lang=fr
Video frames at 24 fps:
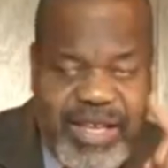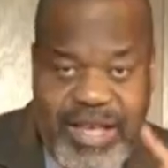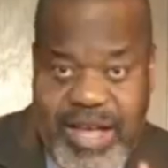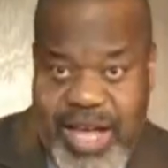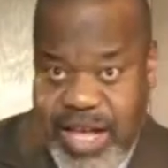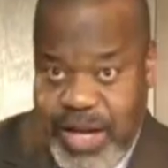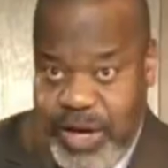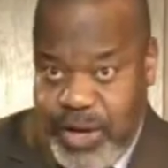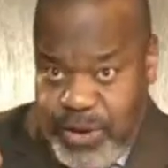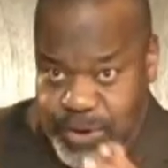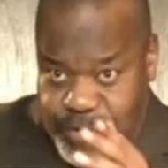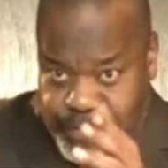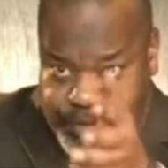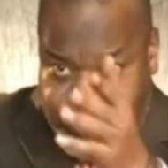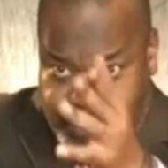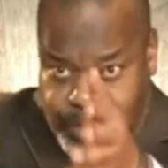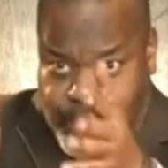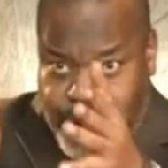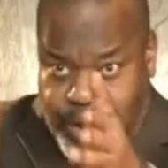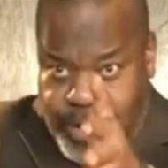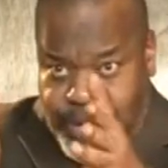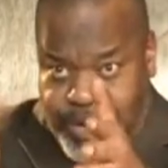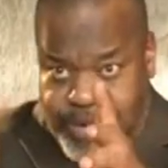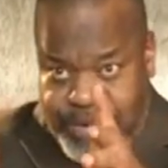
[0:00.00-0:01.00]
à une
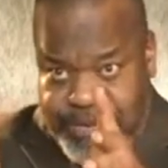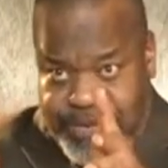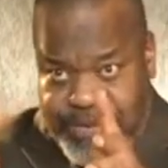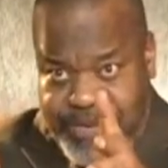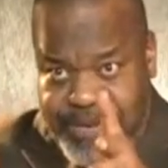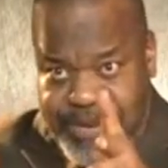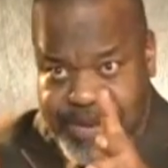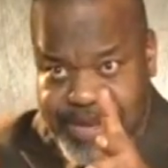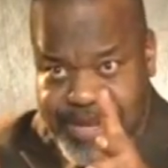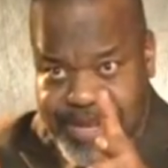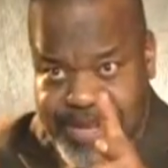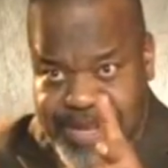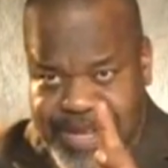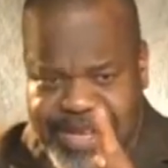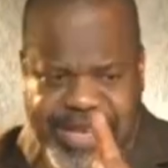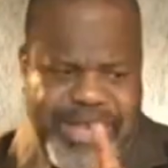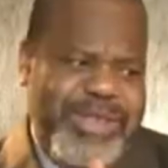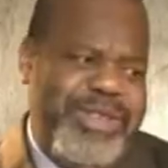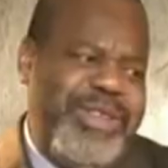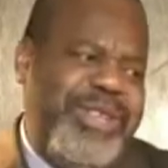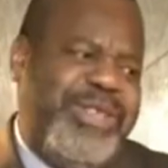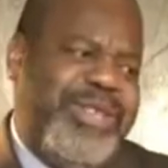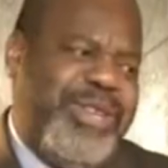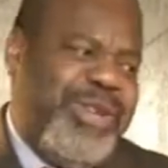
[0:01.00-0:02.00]
veuve
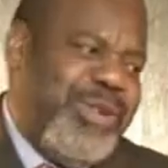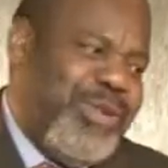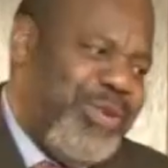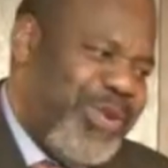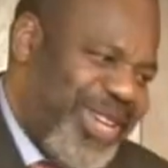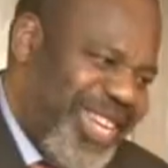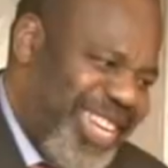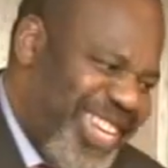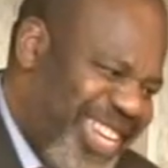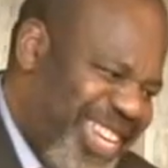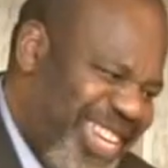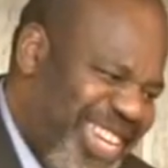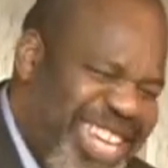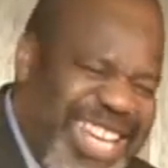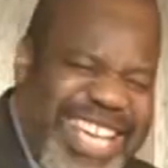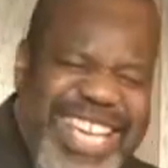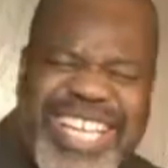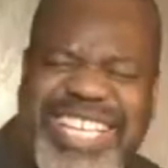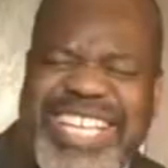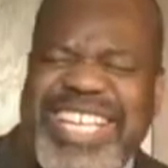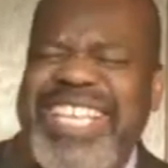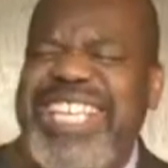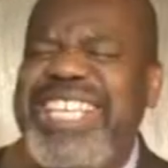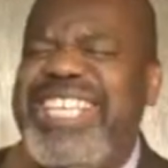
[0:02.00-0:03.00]
de te nourrir.
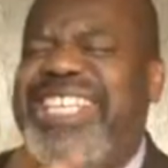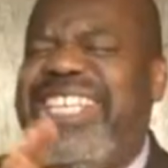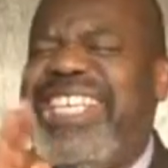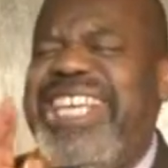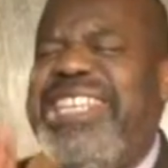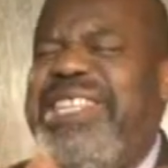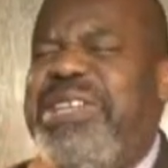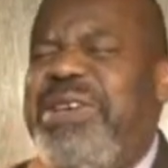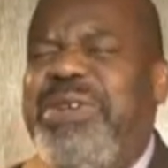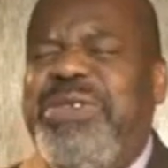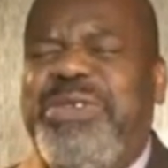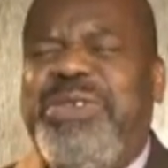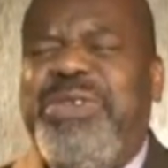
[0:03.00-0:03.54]
J'ai dit, Seigneur